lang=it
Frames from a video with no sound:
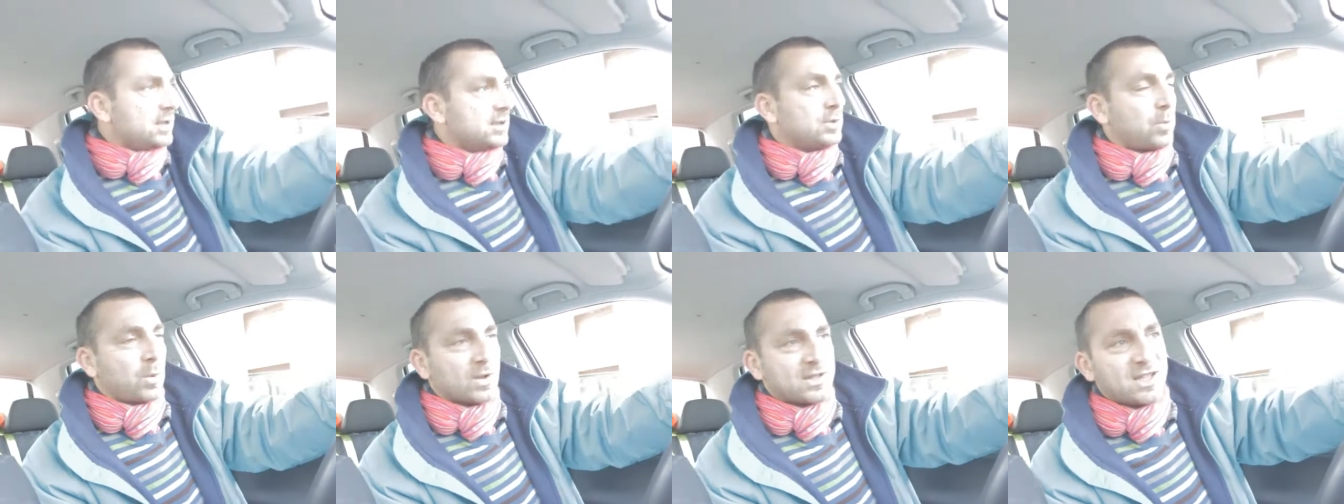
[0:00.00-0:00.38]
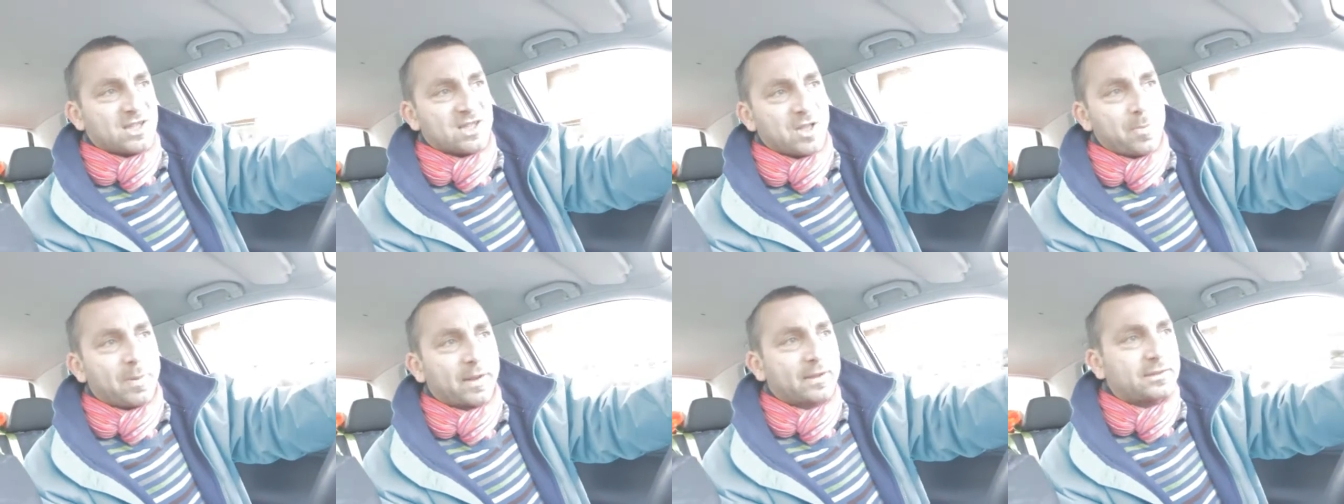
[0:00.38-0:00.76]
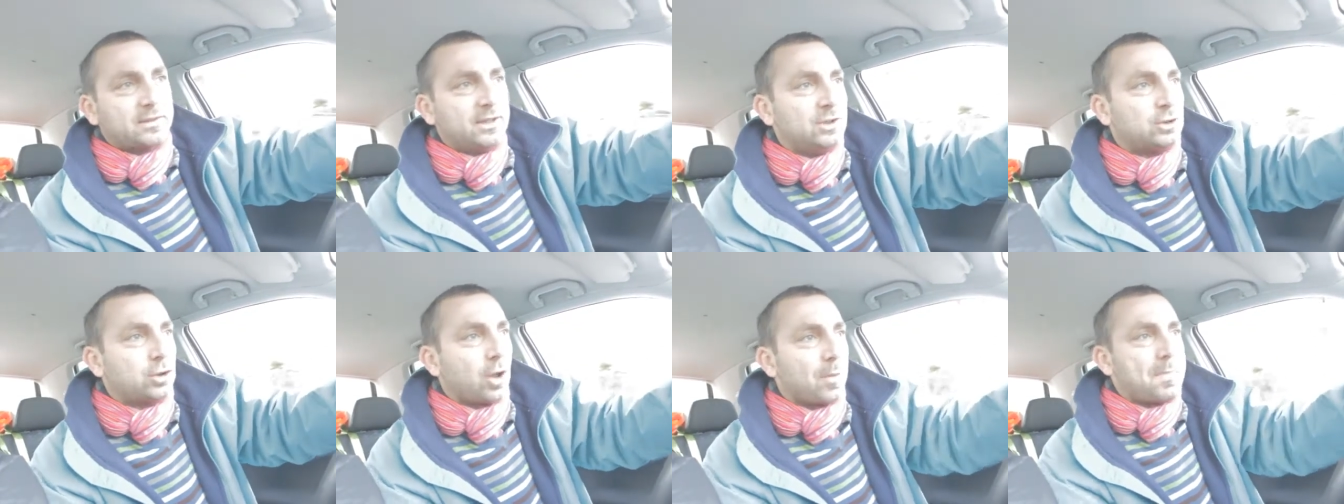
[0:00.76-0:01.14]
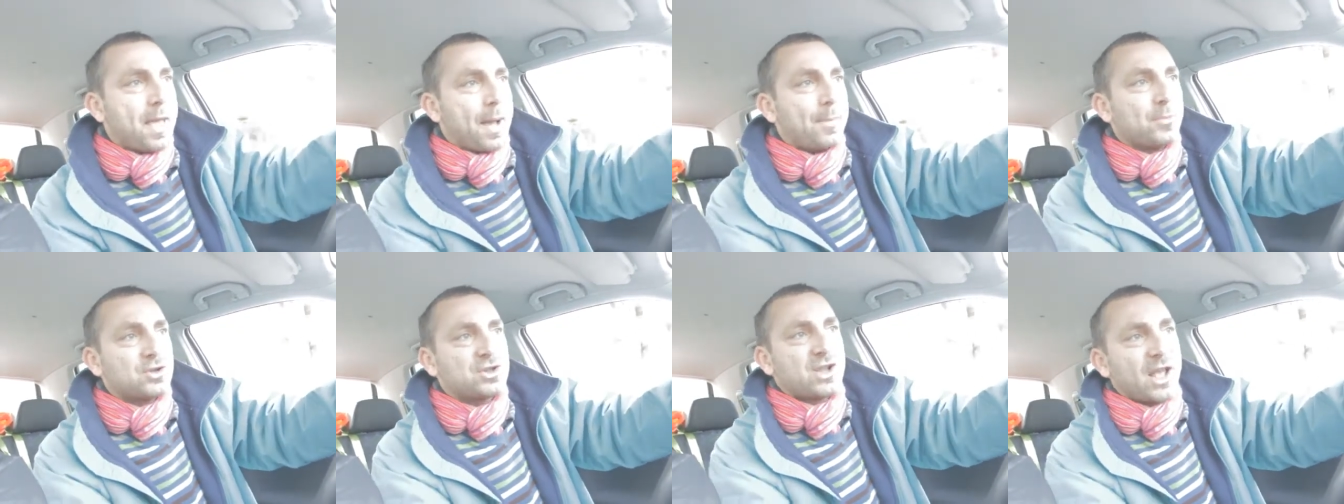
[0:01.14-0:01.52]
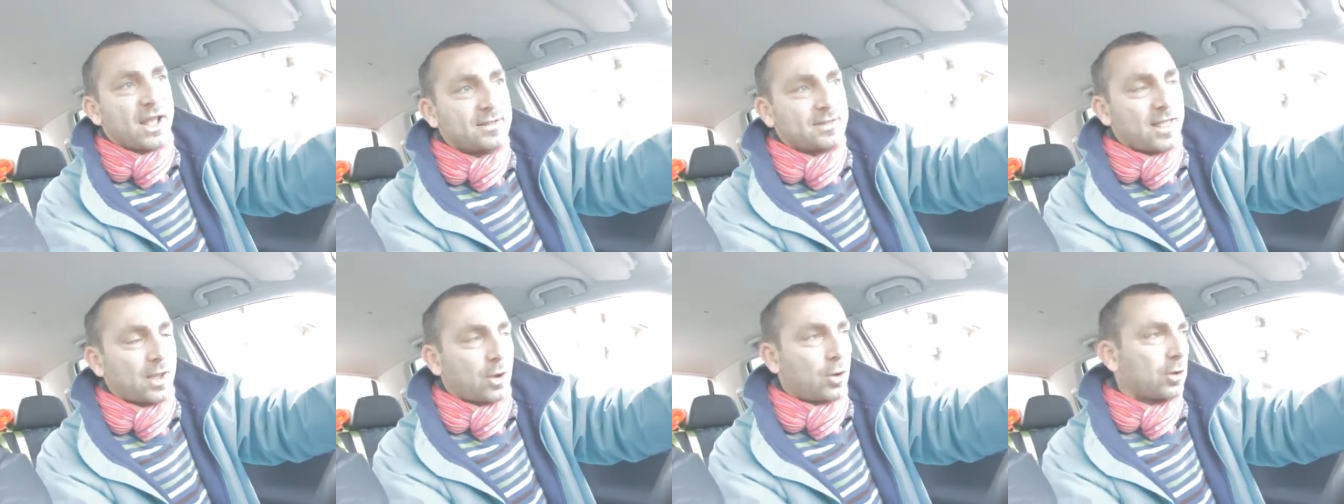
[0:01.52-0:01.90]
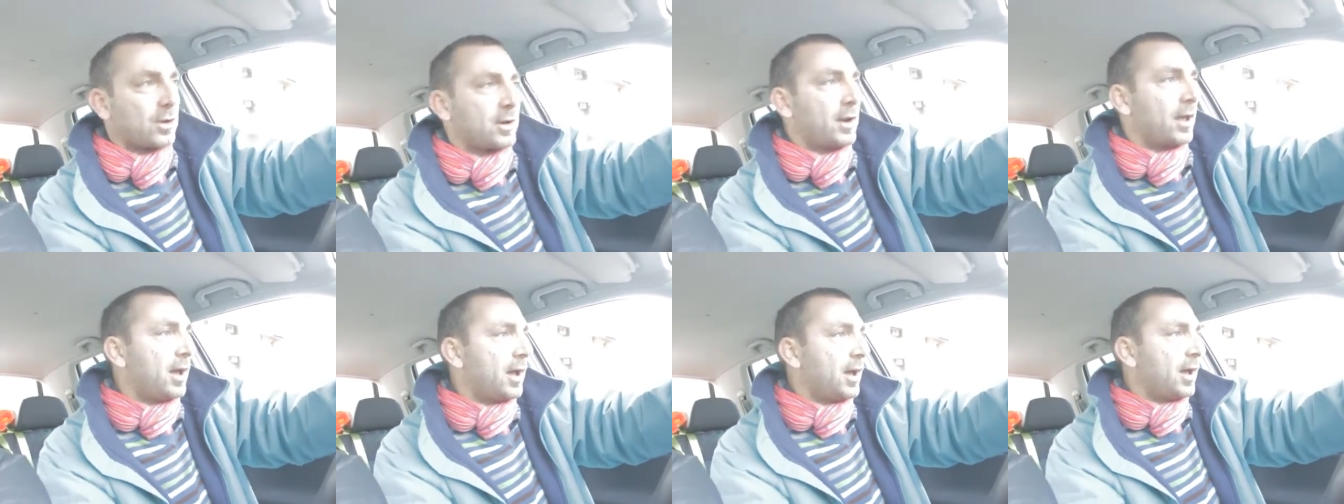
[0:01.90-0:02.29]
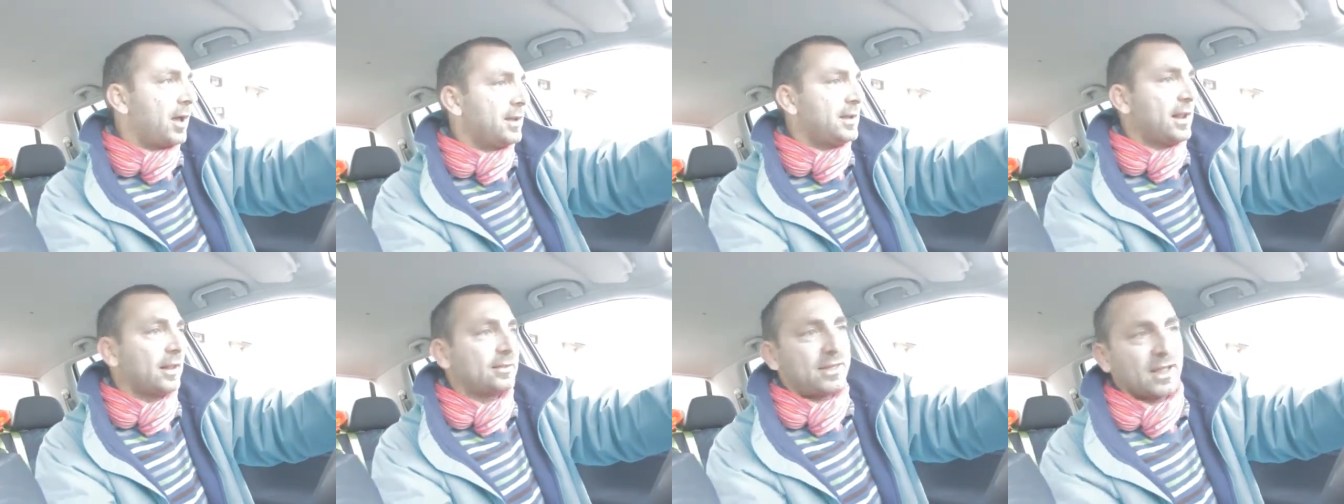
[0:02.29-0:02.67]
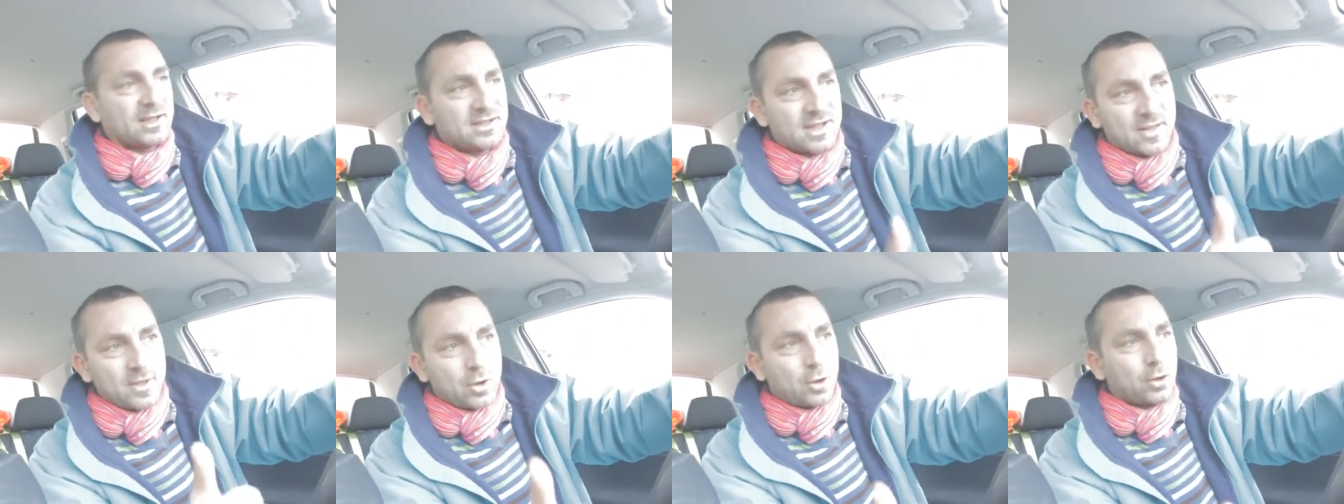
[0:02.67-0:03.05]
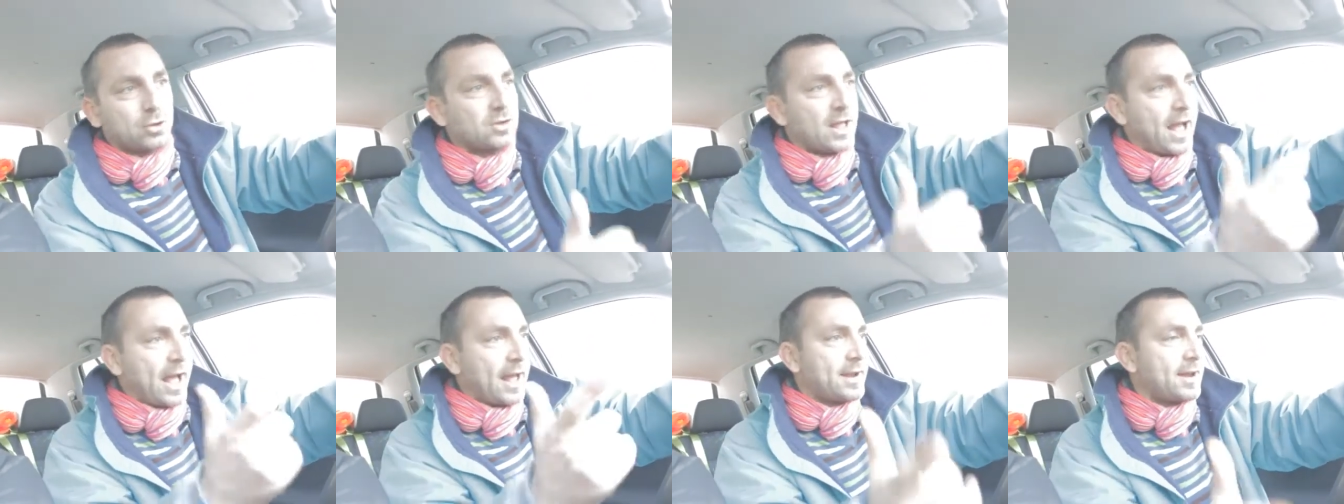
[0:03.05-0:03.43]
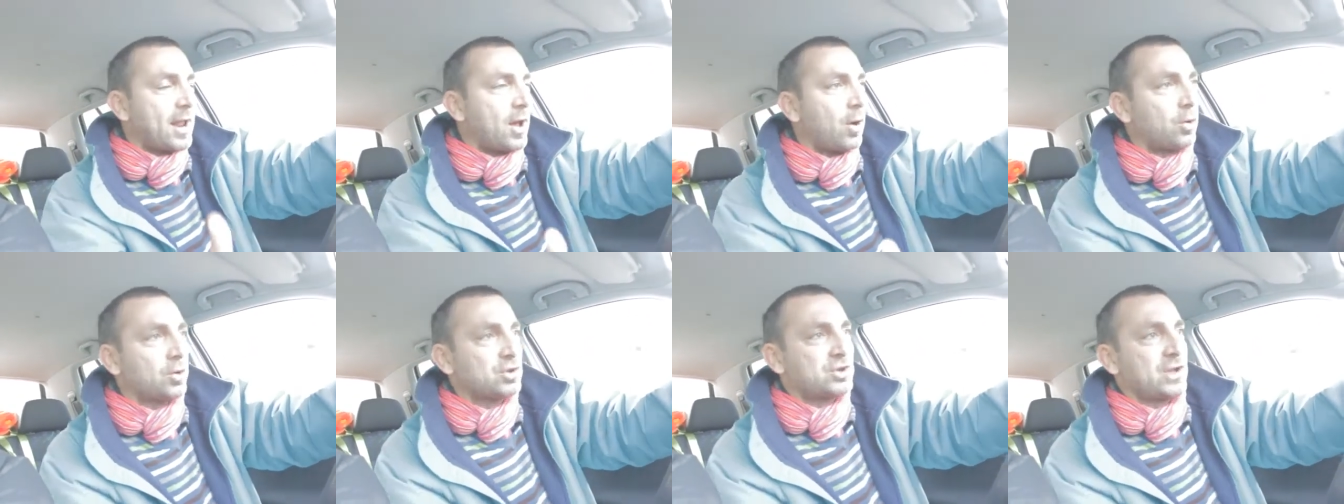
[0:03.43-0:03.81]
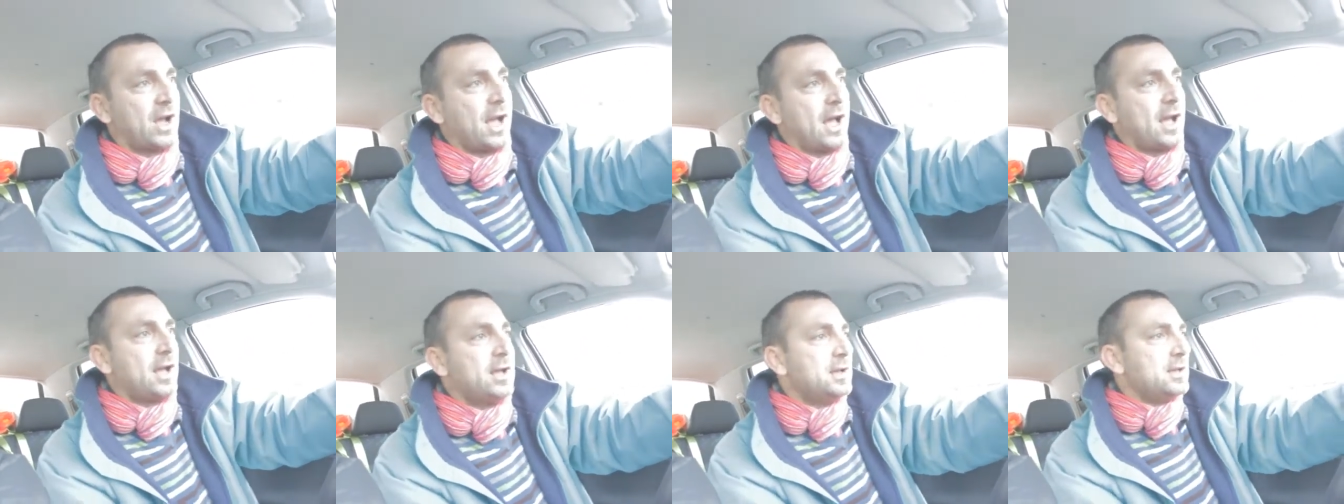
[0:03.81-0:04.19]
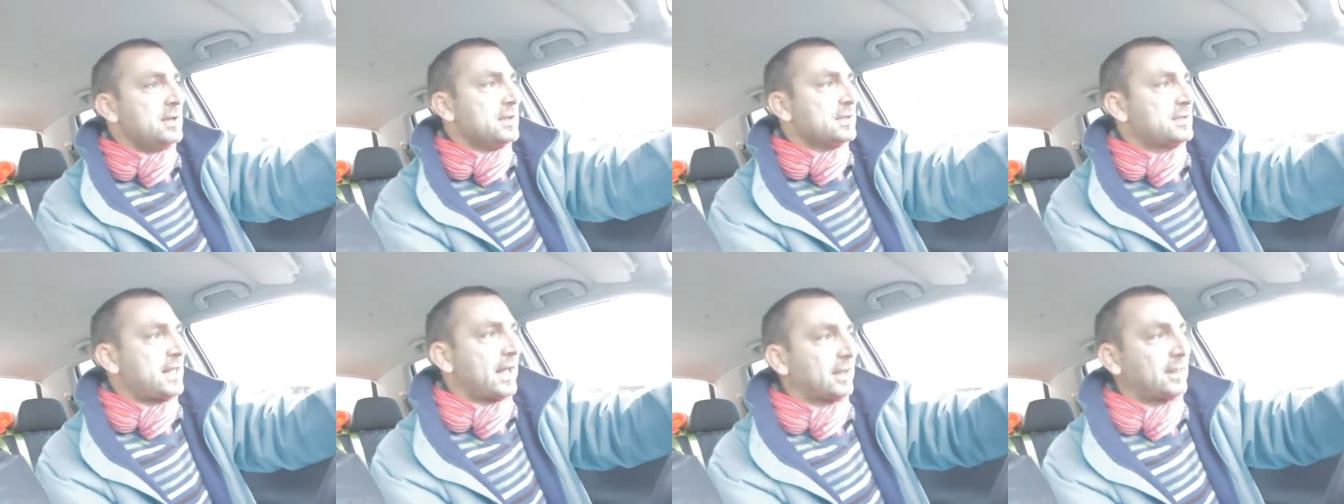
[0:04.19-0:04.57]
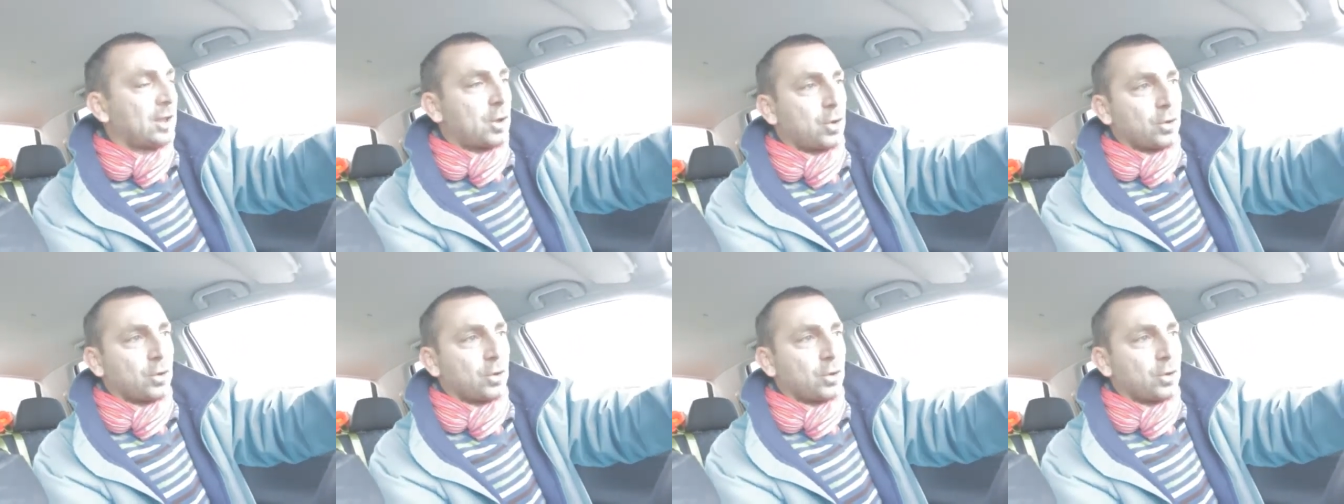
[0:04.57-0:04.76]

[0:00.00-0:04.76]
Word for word: di qualsiasi partito, abbiamo gente con, eh, in attesa di condanna o già stati